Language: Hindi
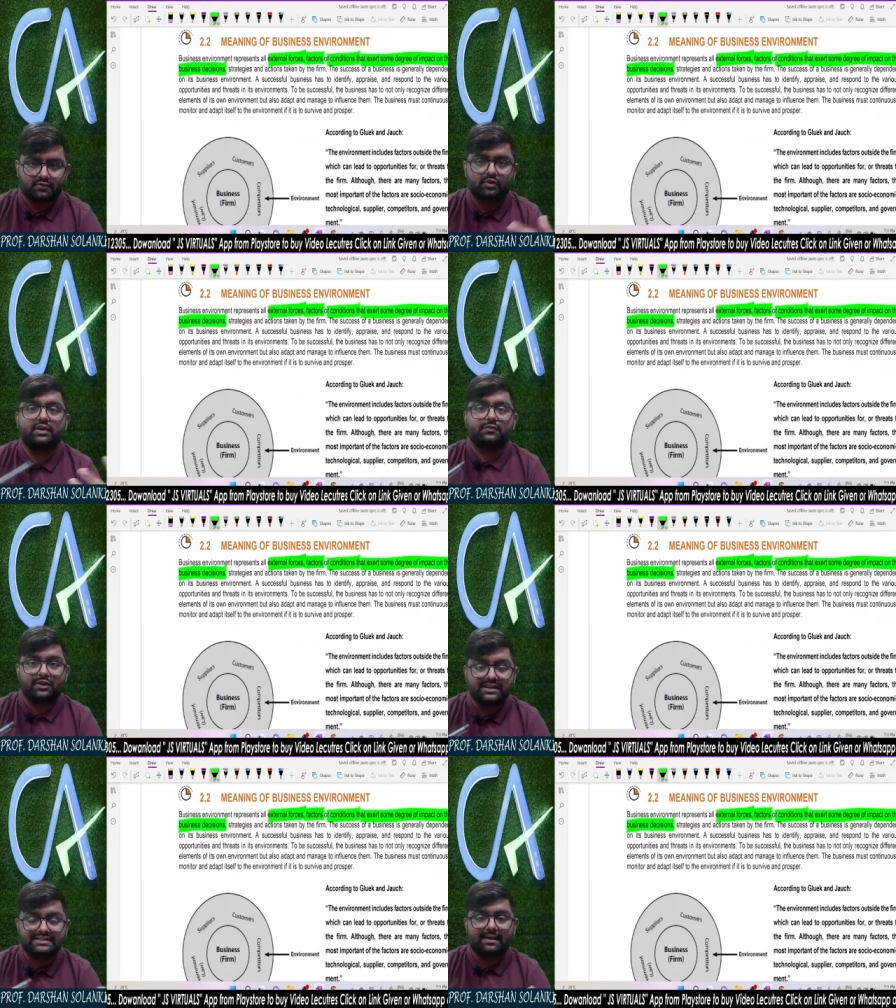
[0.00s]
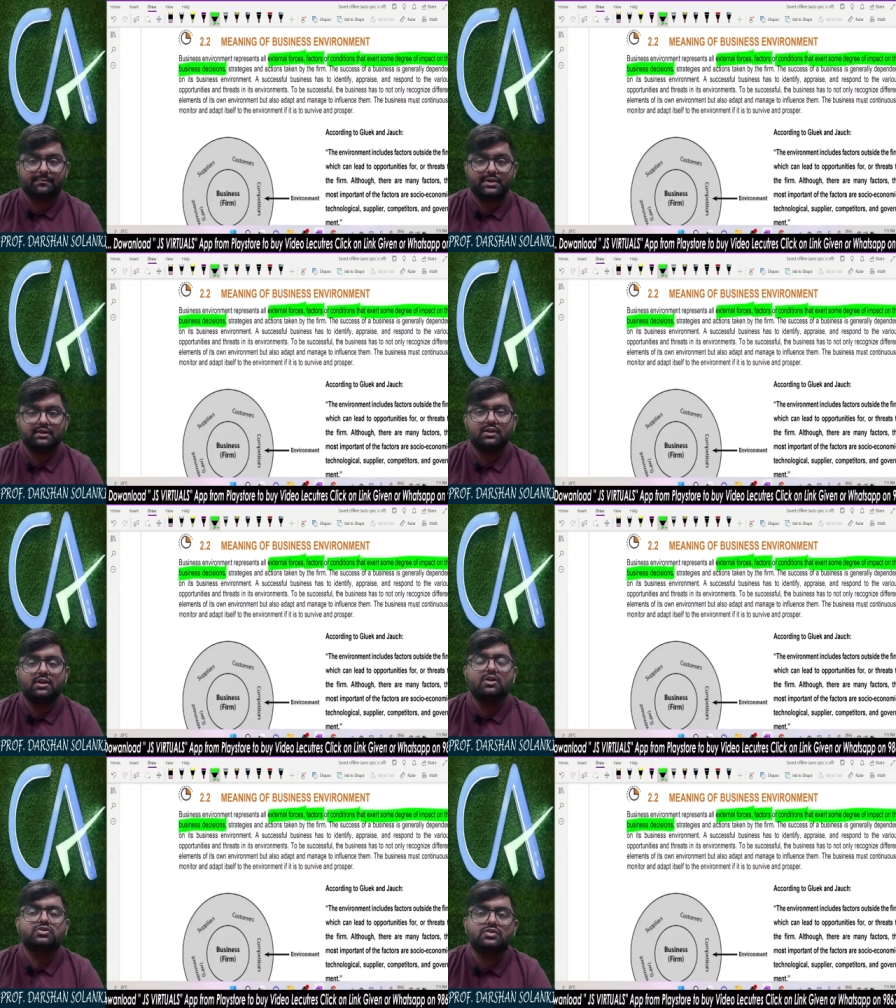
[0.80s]
ओके फॉर एग्जाम्पल
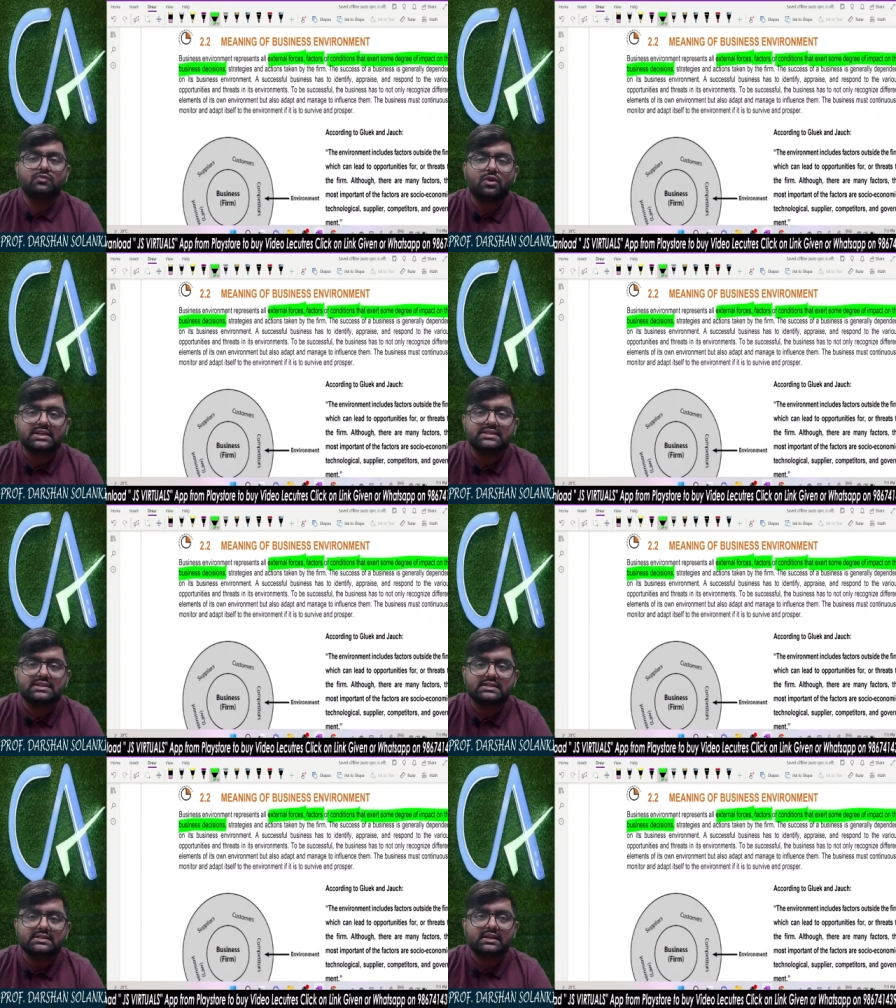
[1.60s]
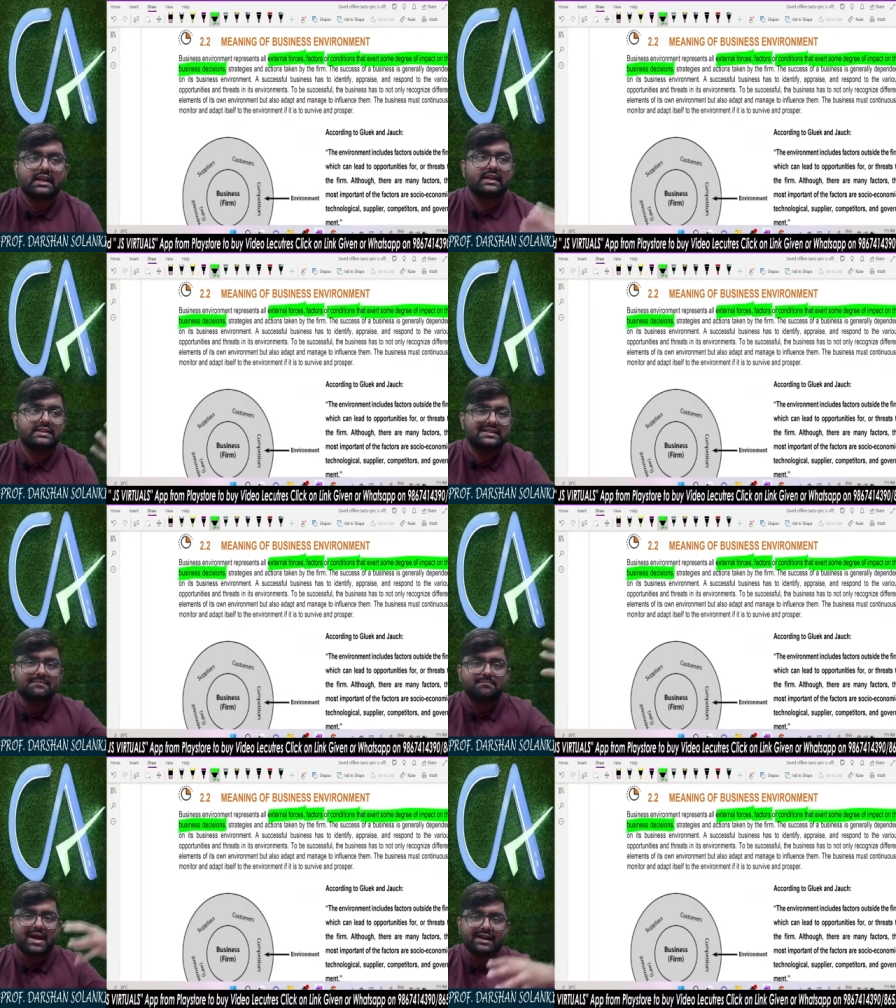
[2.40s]
सो वॉट इज इट इट इज
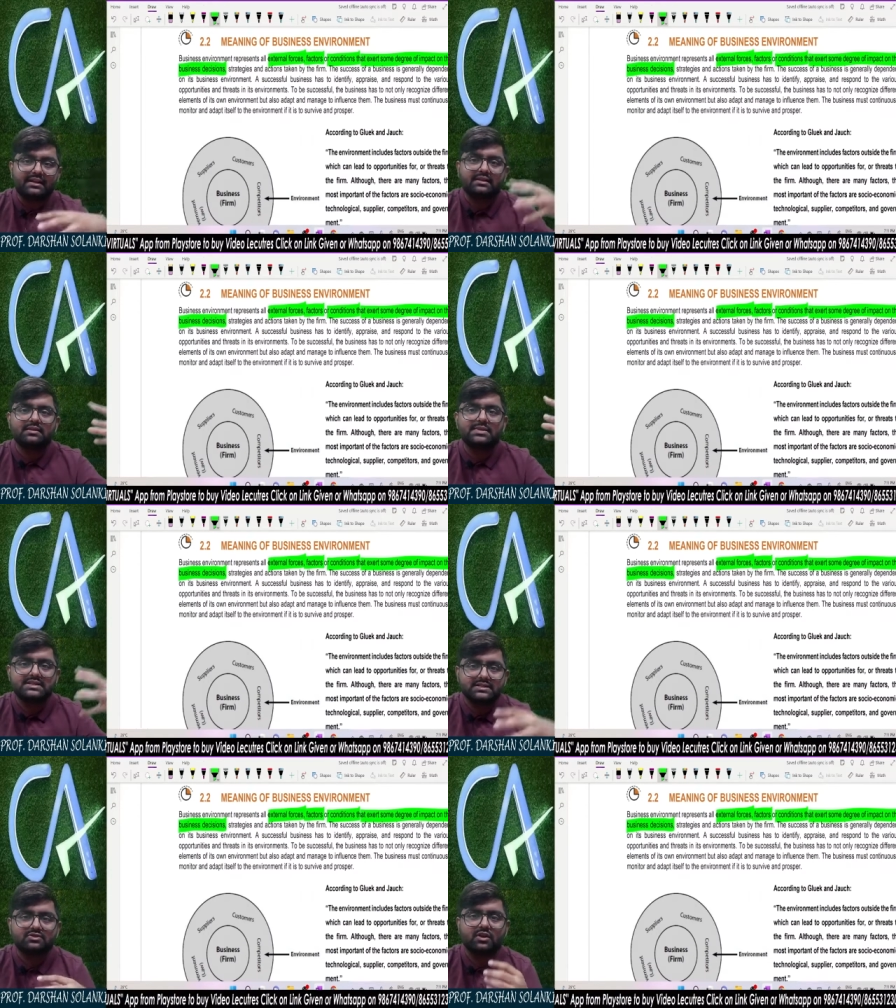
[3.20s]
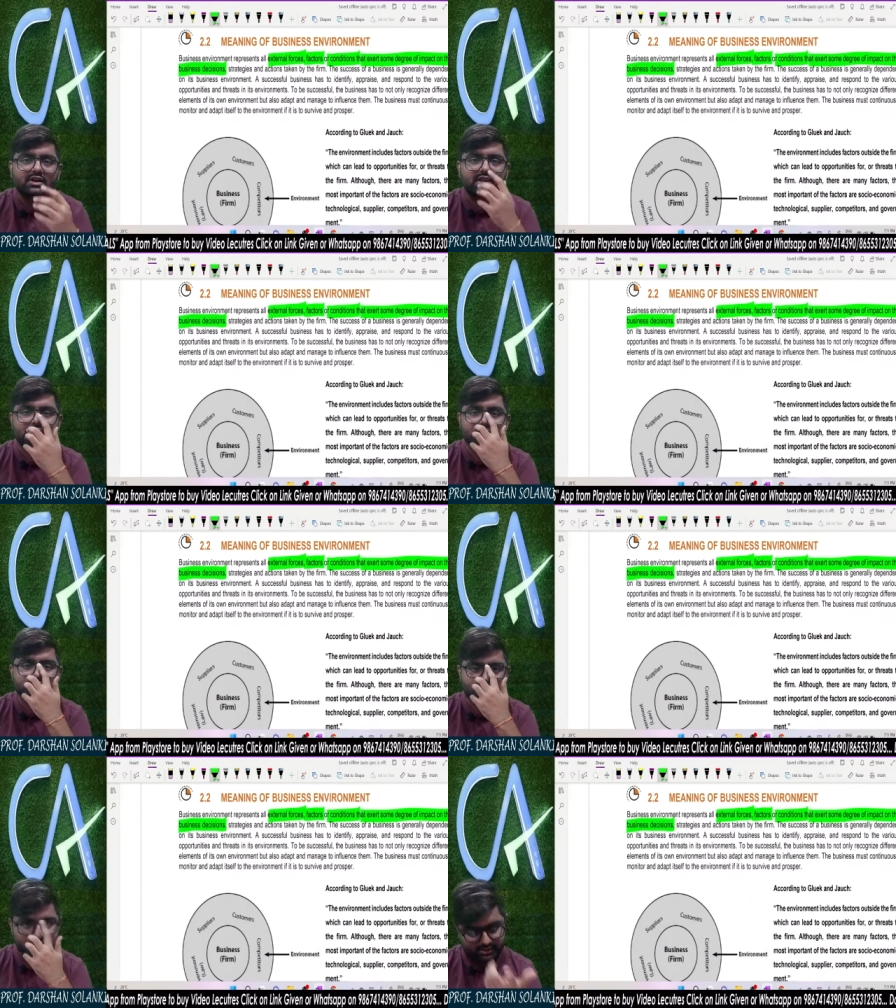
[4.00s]
इम्पैक्टिंग द बिजनेस
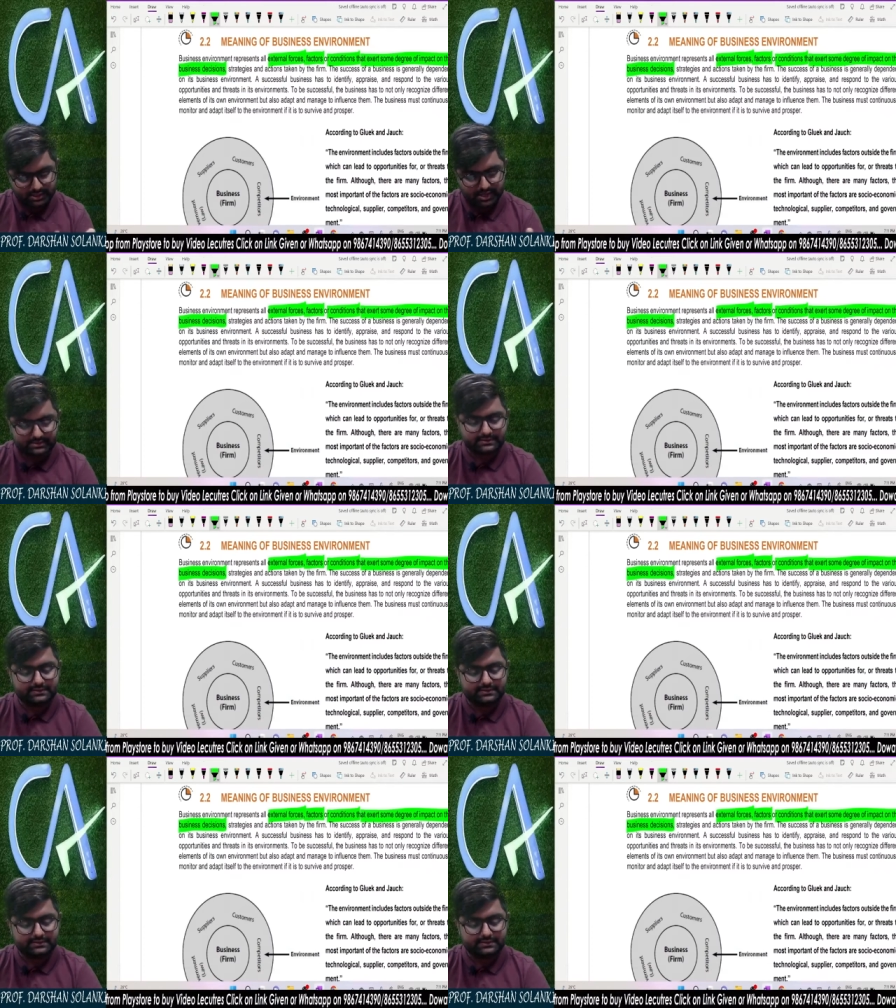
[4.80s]
ऑर्गेनाइजेशन यस